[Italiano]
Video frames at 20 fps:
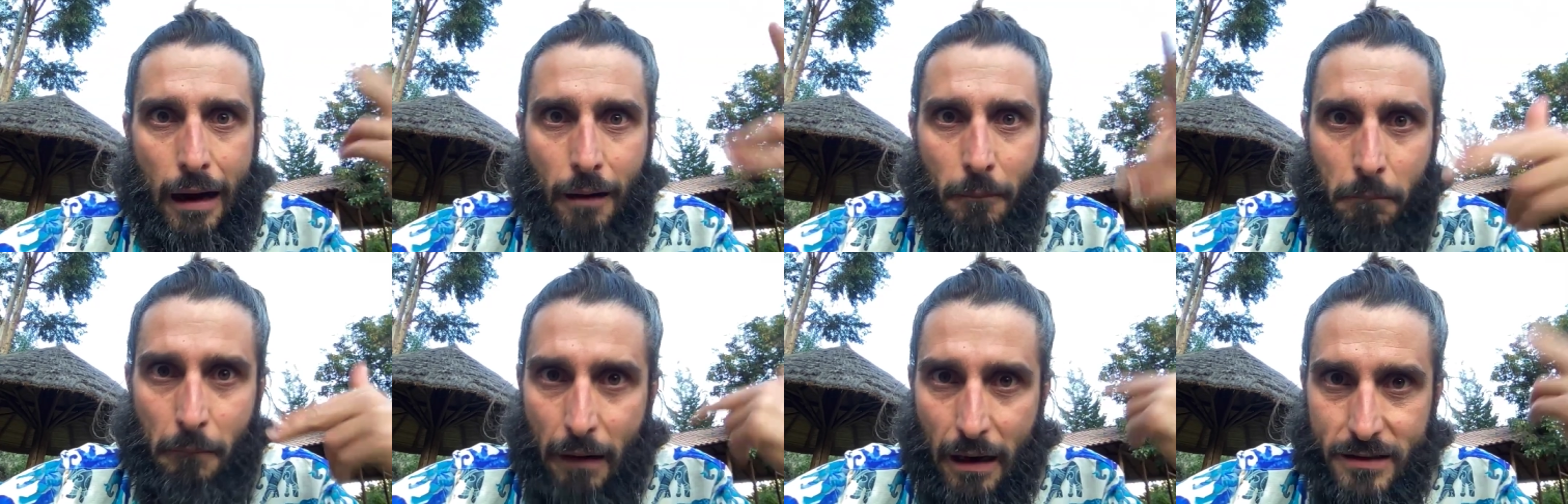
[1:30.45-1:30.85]

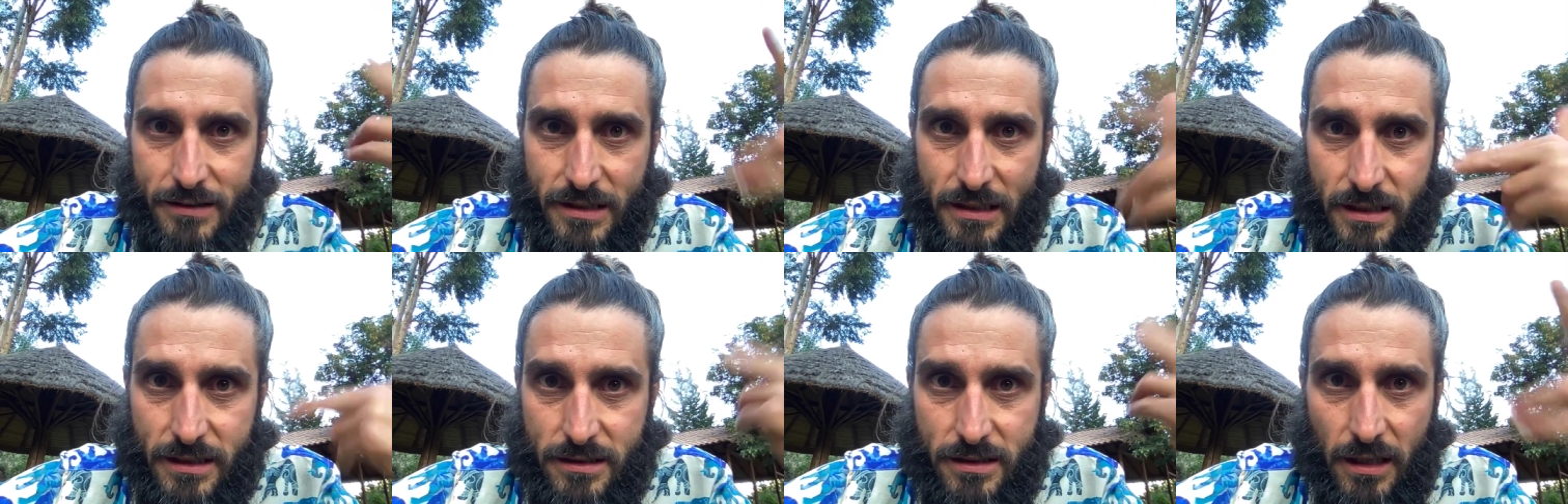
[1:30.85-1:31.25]
ma
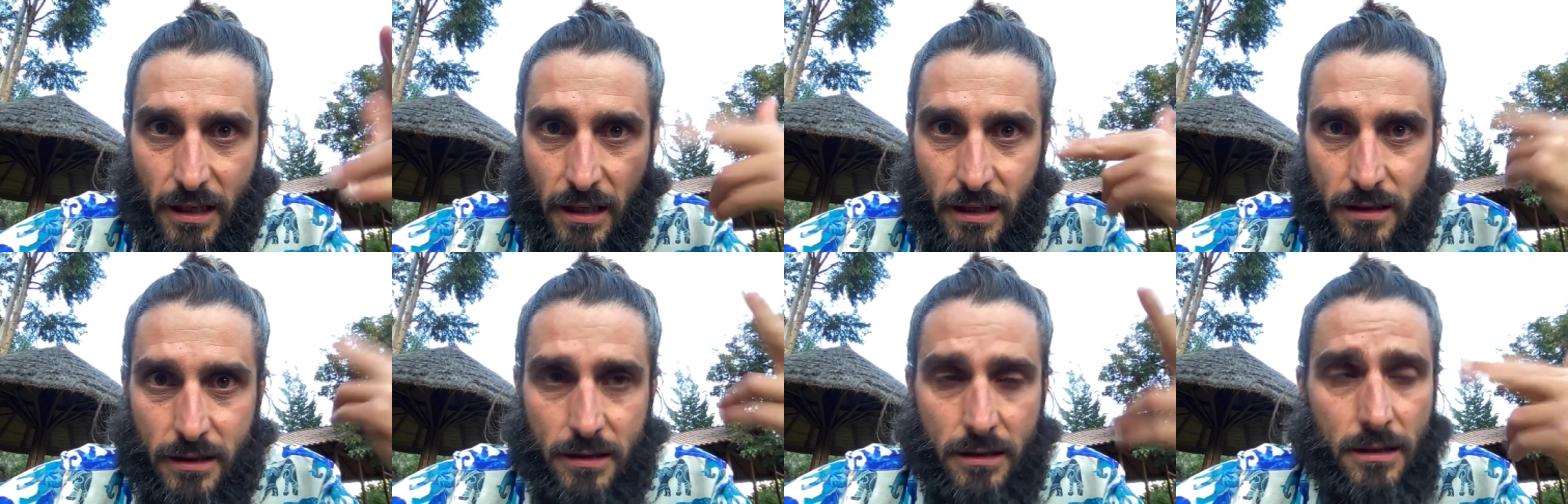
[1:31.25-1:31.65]
se li
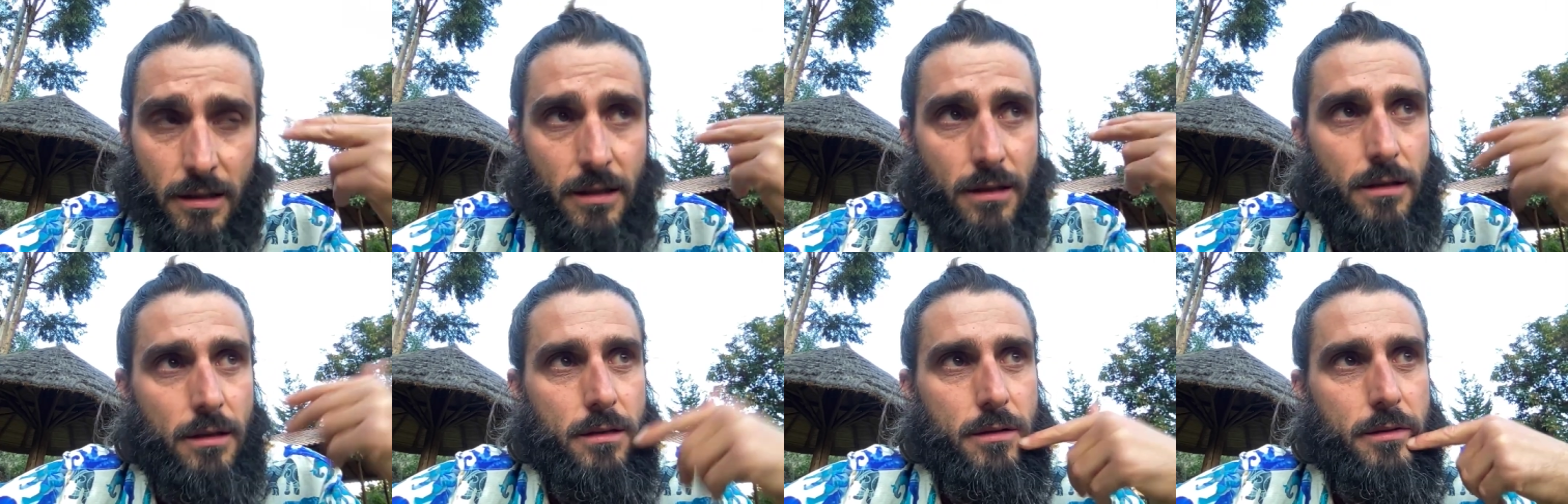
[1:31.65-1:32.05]

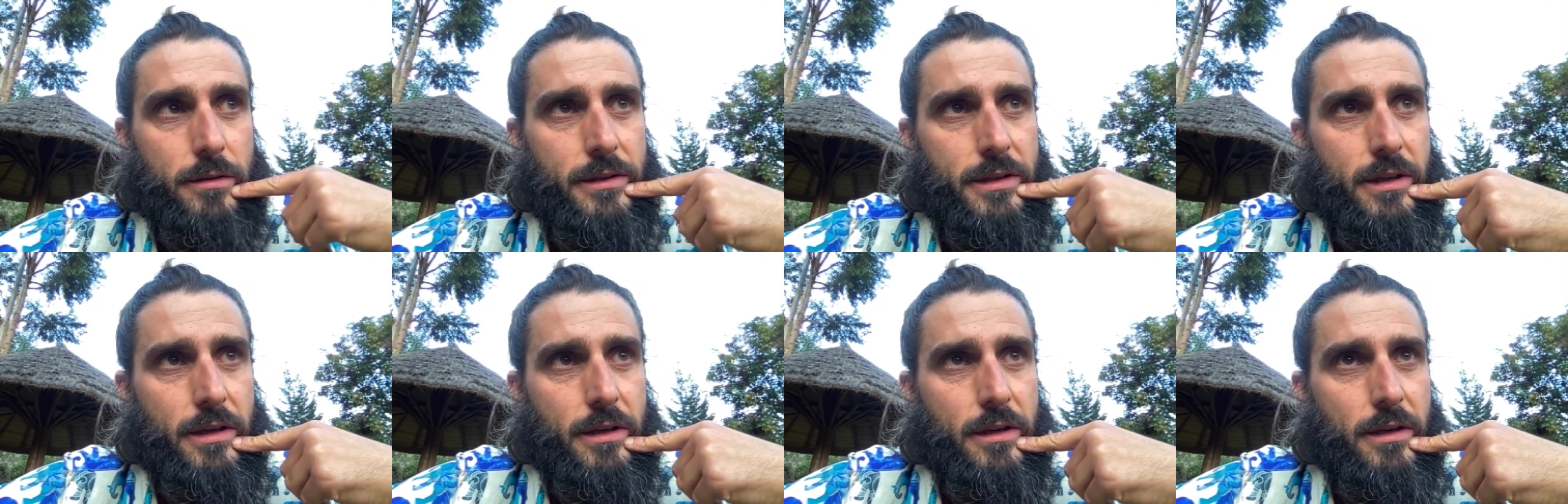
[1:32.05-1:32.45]
senti.
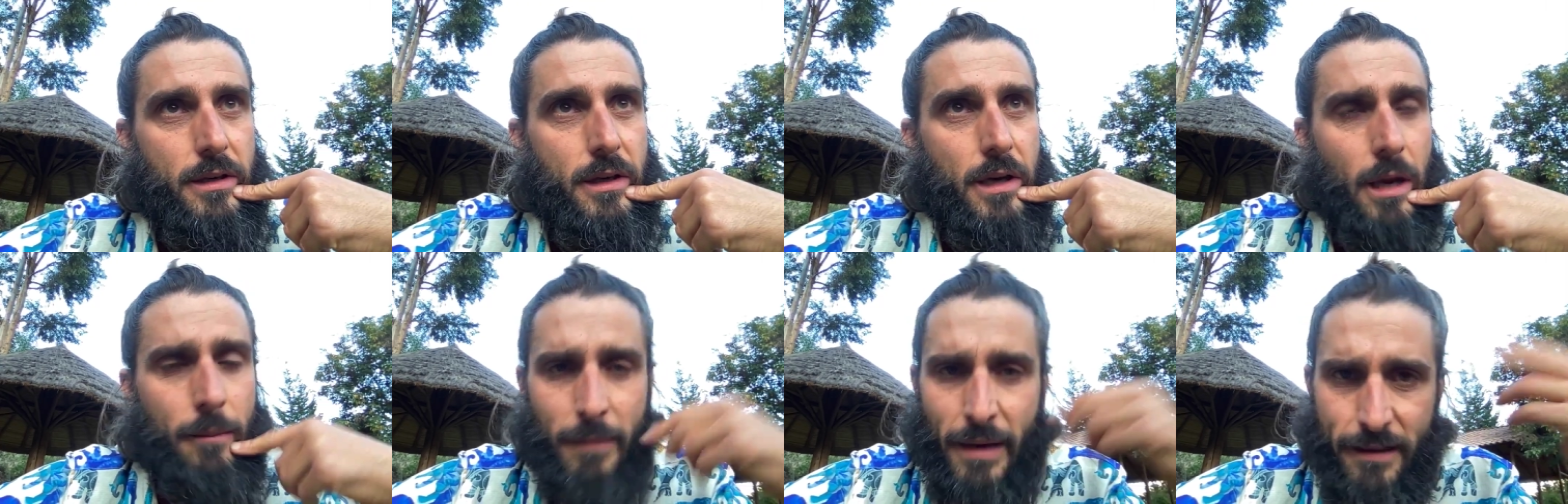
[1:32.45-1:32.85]
Quindi
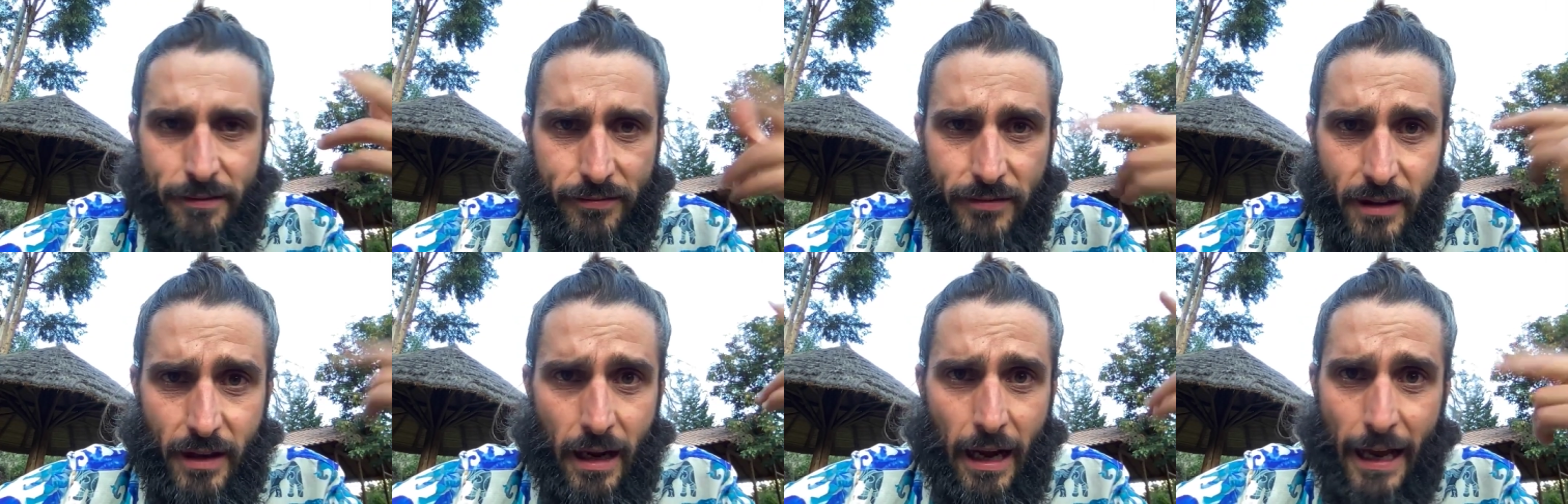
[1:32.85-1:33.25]
la
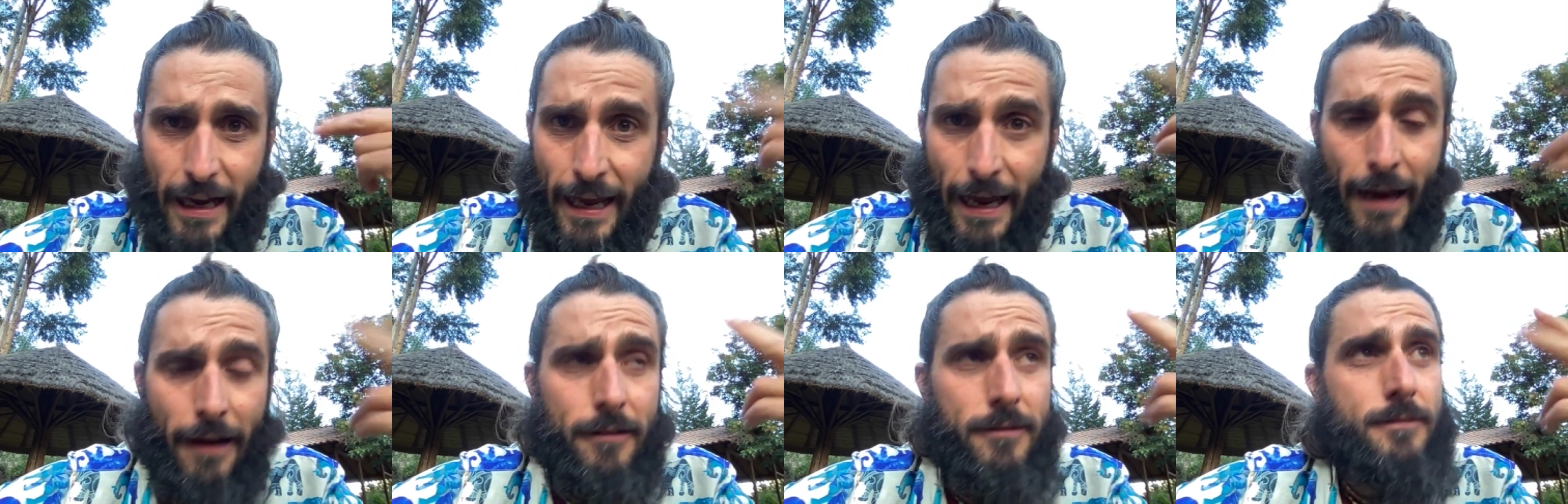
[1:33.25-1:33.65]
mente è la
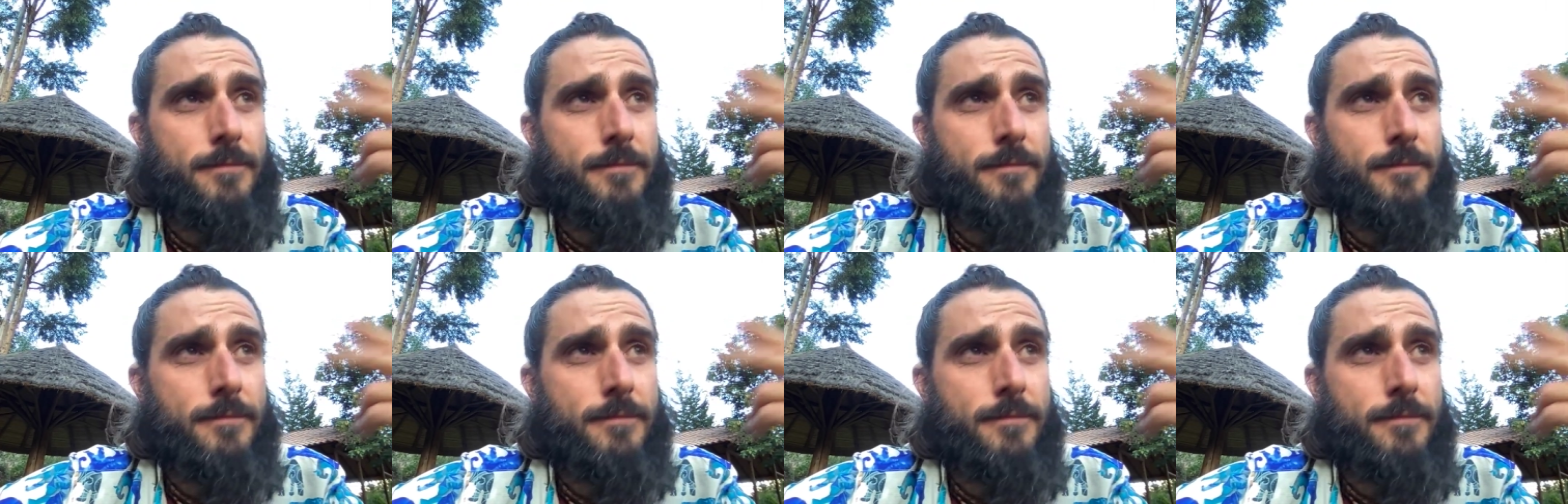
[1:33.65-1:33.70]
ghè.